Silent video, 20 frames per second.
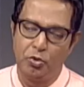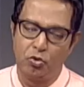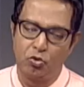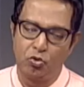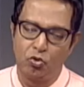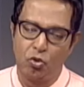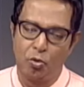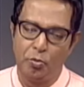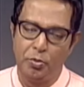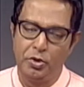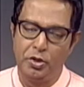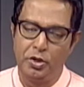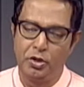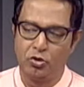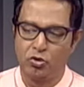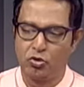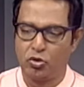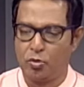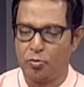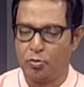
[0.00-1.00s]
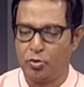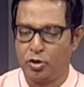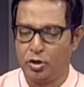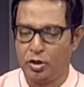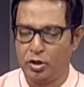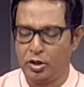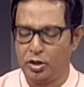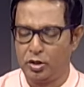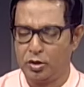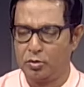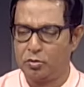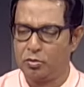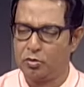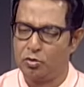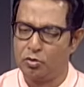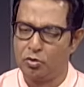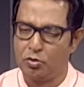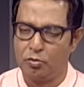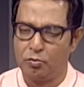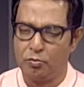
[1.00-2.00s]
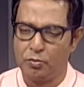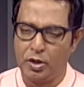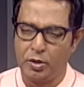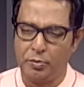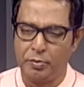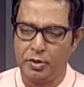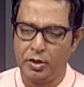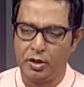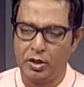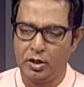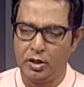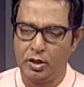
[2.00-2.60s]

কোভিডের সময় মেবি